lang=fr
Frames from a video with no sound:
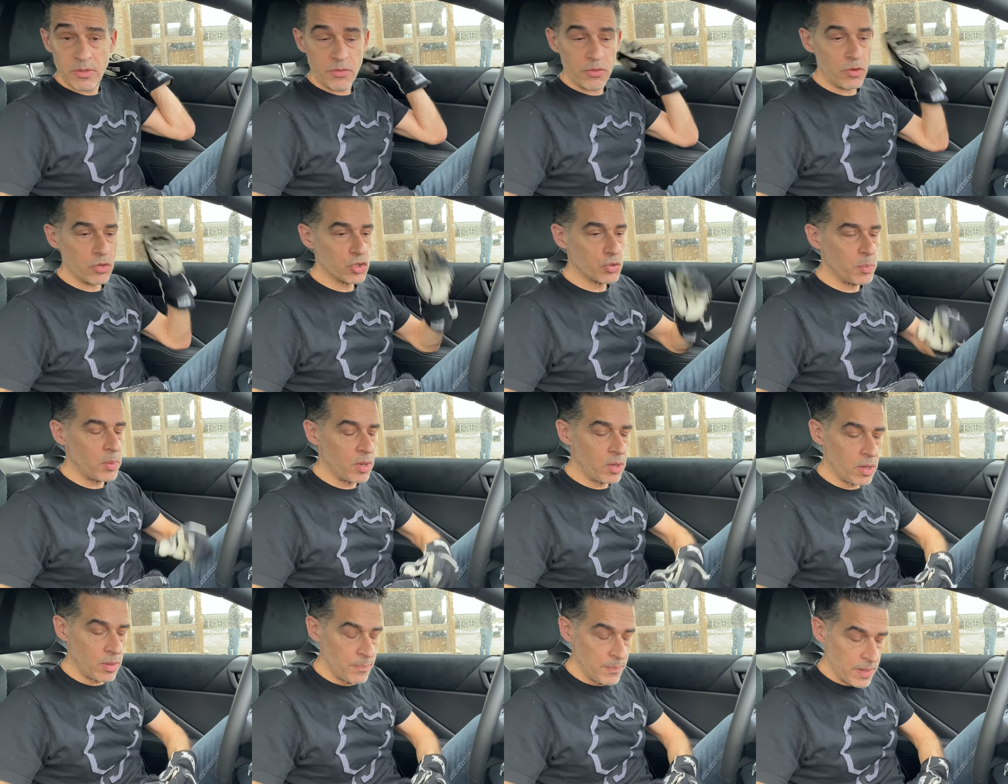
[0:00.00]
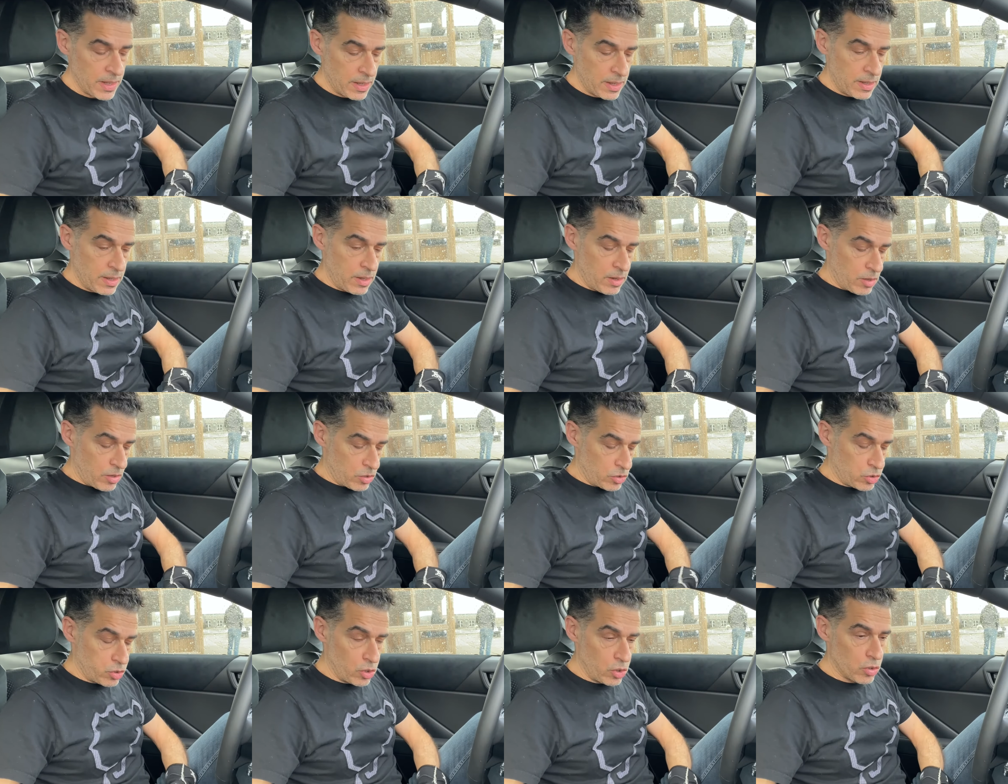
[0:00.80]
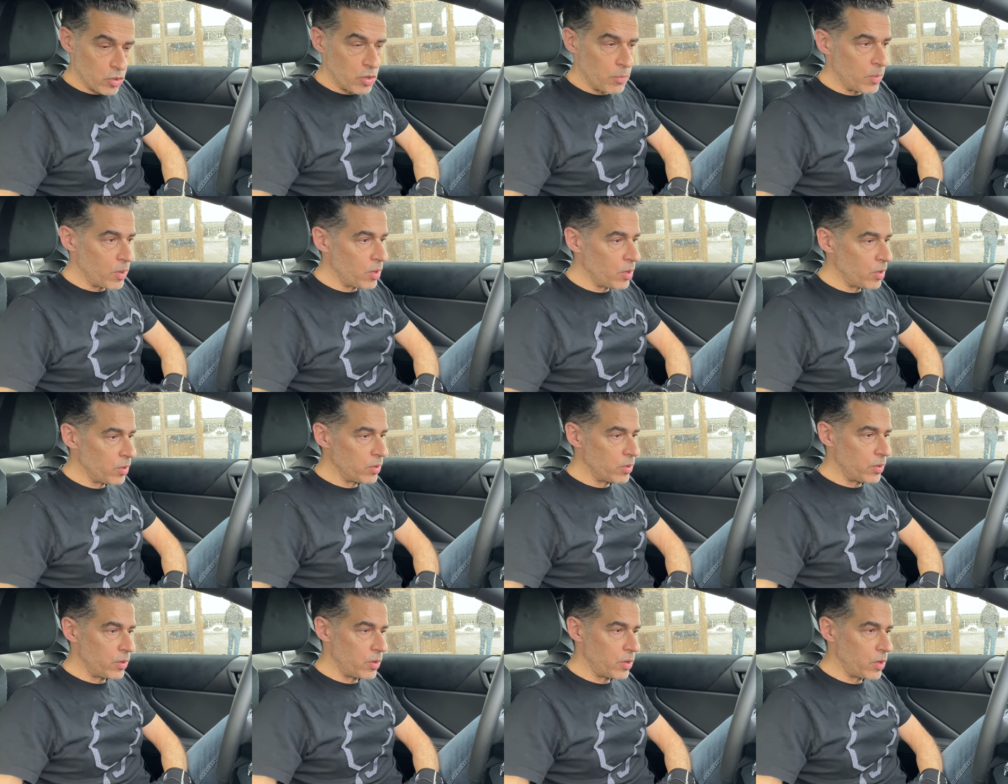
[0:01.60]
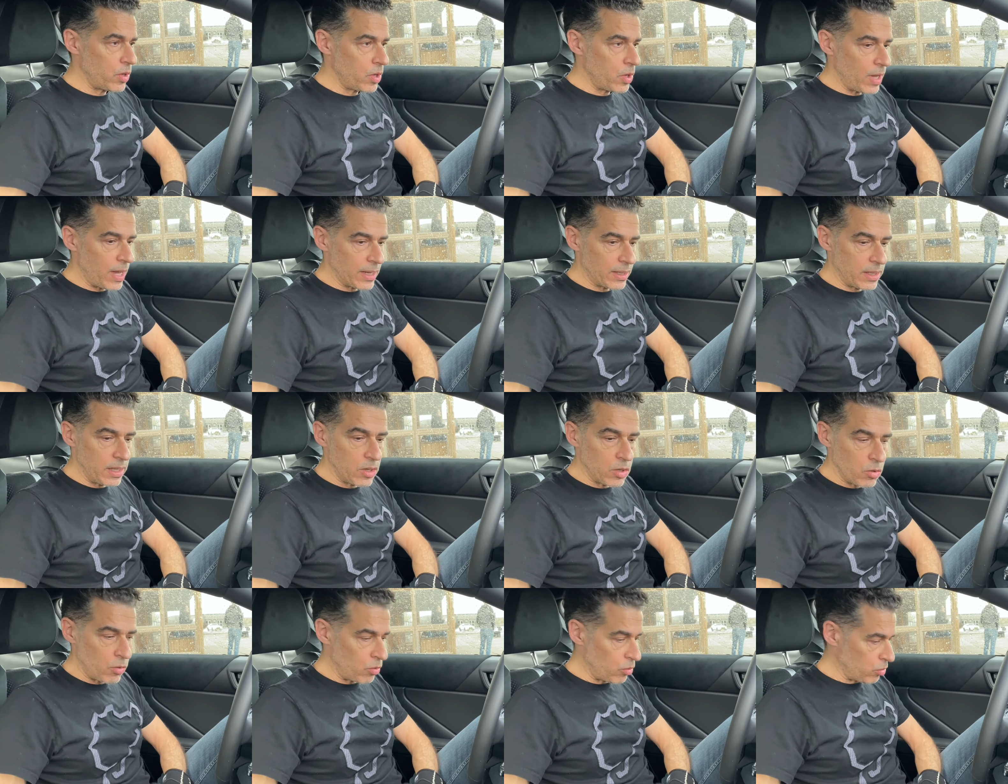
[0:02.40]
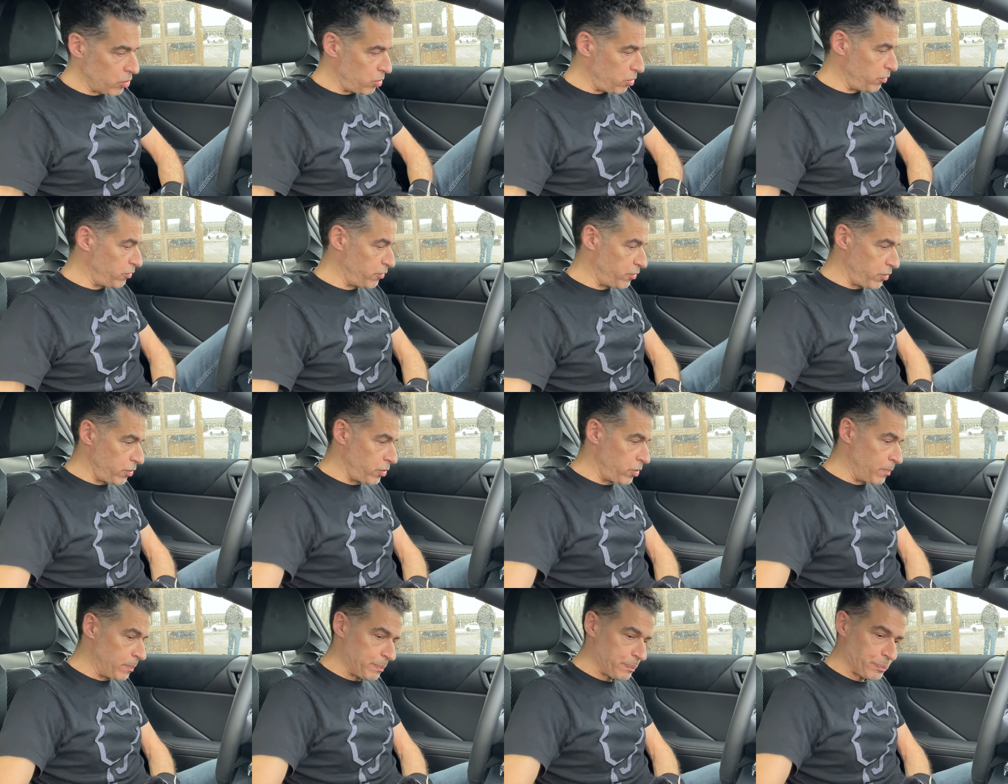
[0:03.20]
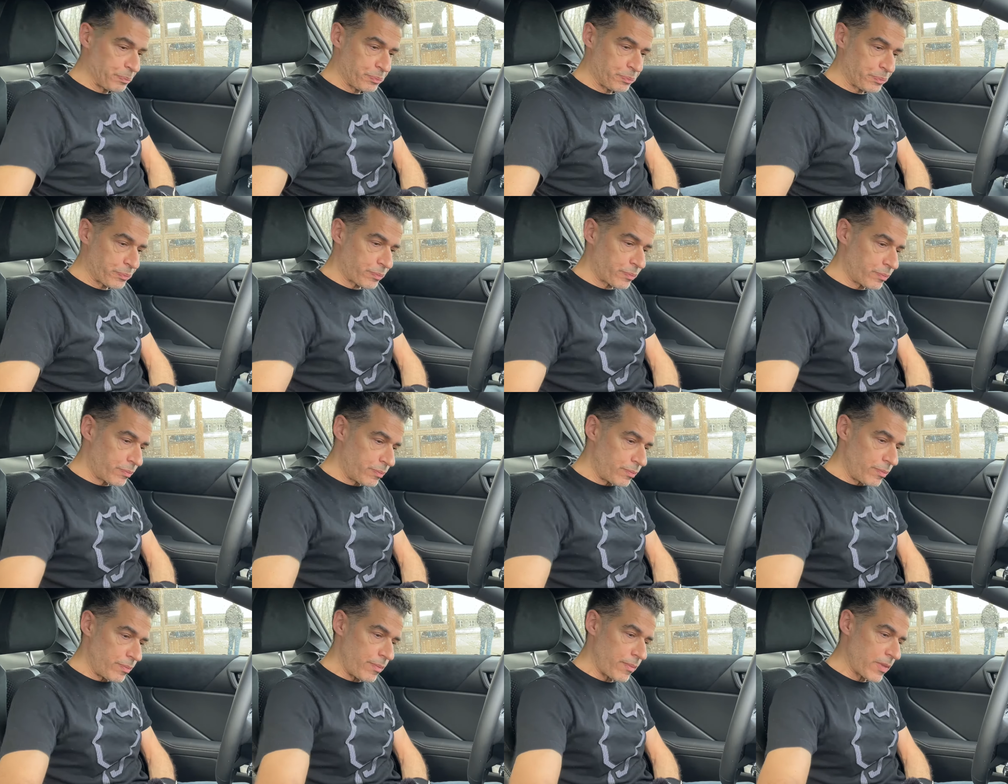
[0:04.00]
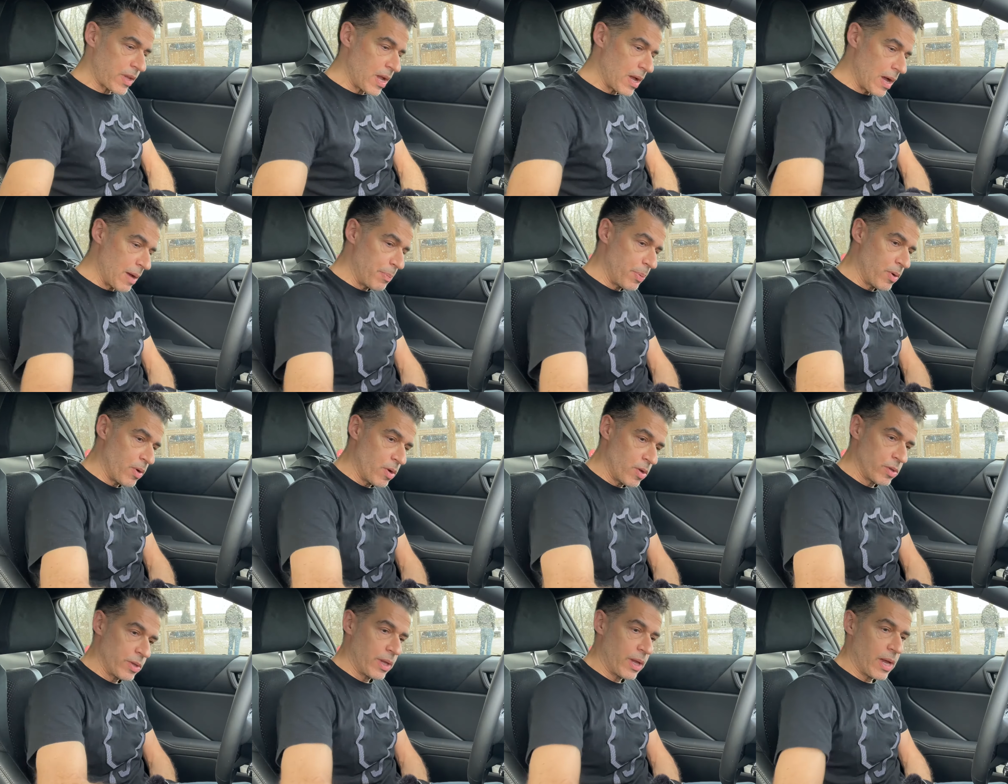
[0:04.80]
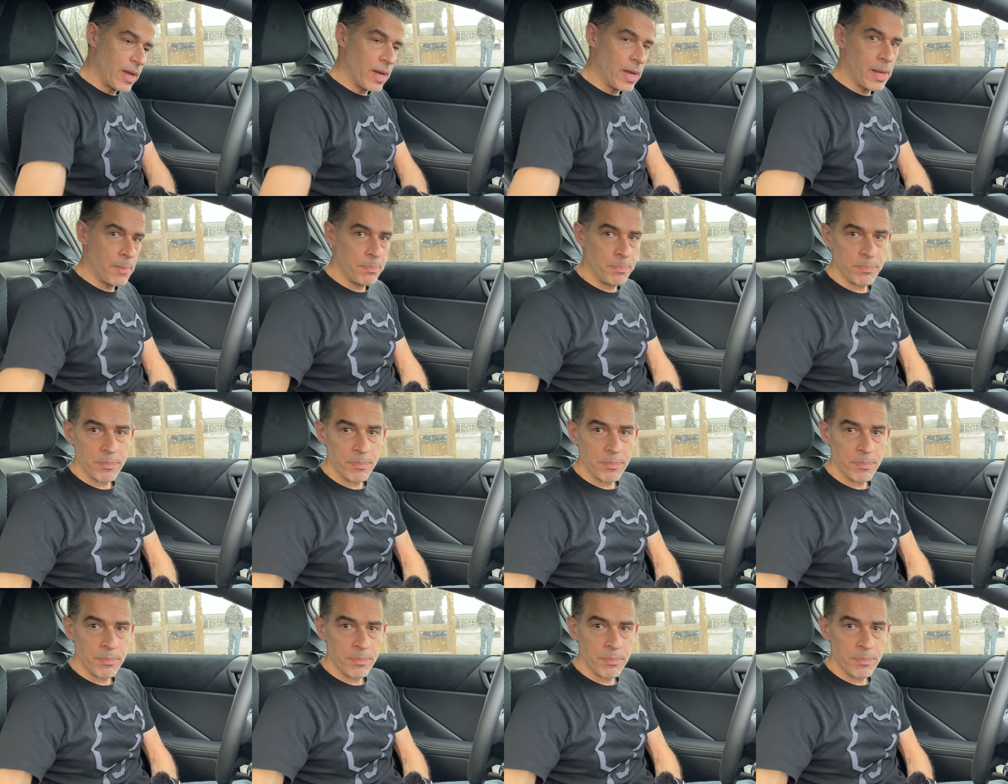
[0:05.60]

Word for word: Franchement, je recommande euh, à quiconque veut apprendre à